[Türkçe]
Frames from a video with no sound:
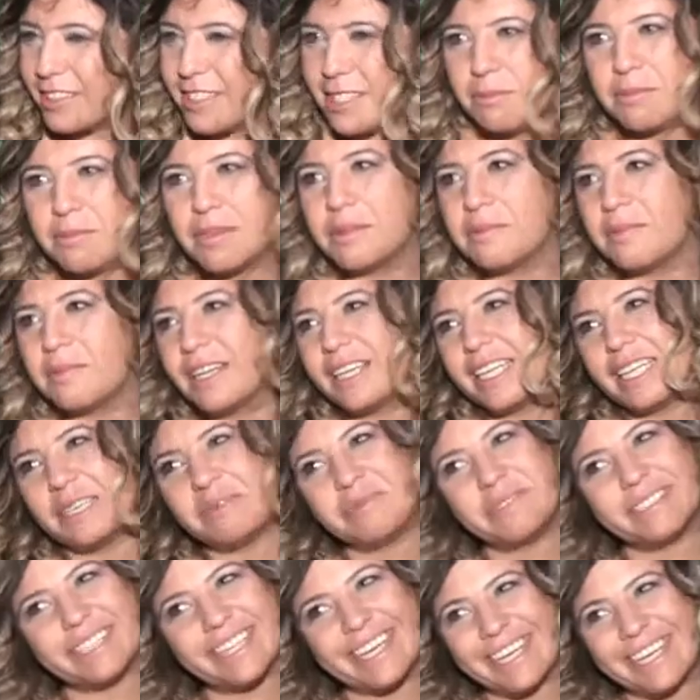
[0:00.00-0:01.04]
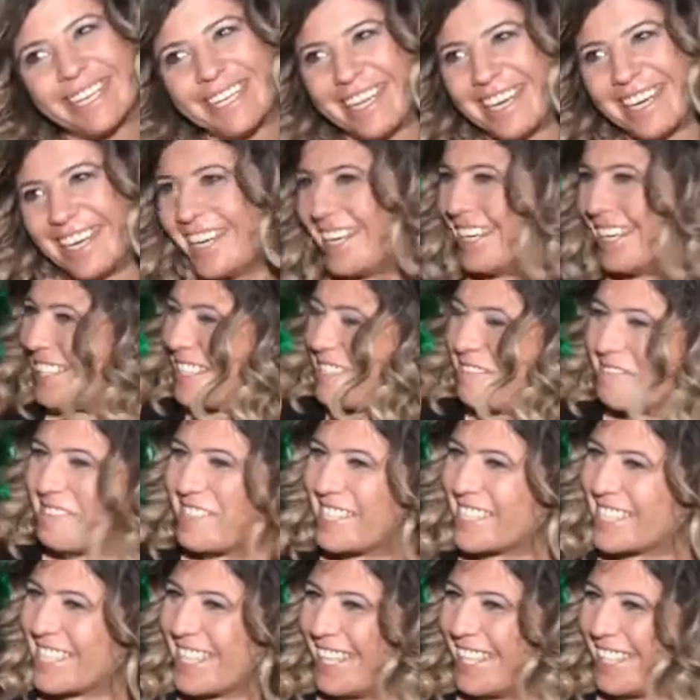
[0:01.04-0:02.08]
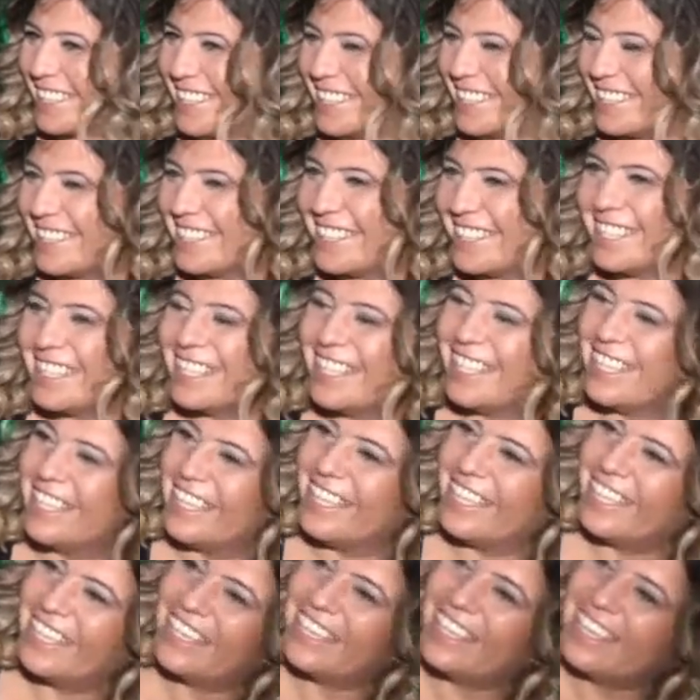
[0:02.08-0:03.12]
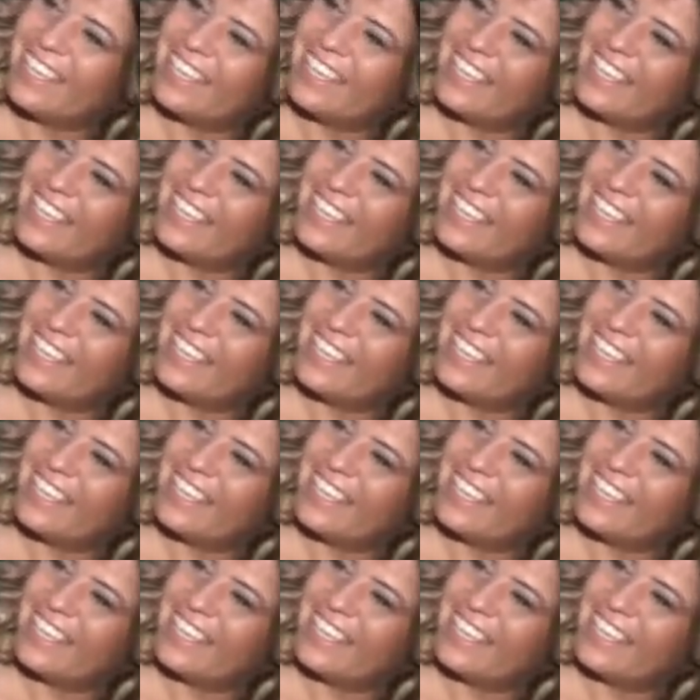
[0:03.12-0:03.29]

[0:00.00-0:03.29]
tamamen iptal eder hayatımızdan. Yani olumsuz